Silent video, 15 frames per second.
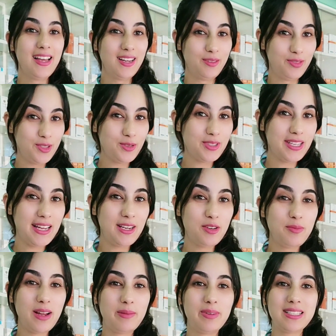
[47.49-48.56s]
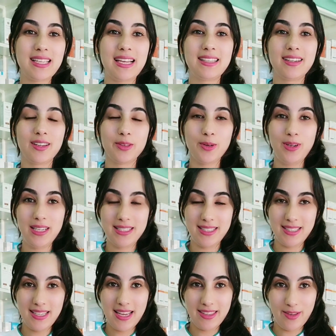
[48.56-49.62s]
الفيديو ديال اليوم البنات غادي نهضروا على
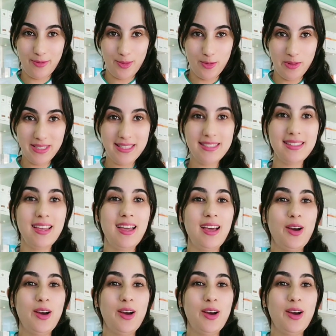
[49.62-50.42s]
الزياده في الوزن